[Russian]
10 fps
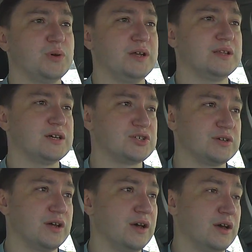продажи.
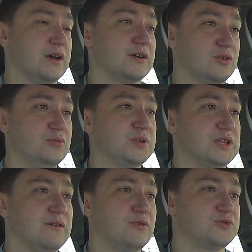Кроме
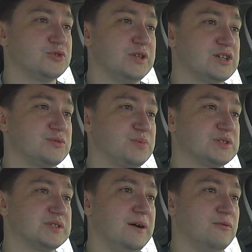того, все та же
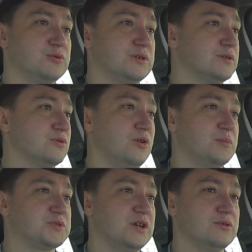пресловутая, но
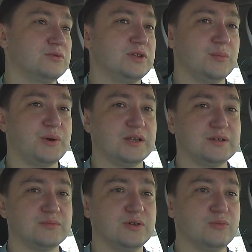абсолютно
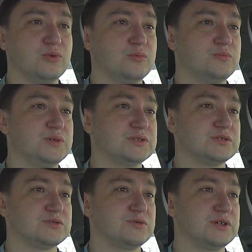необходимая любому
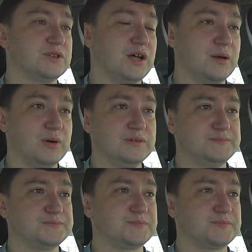бизнесу реклама.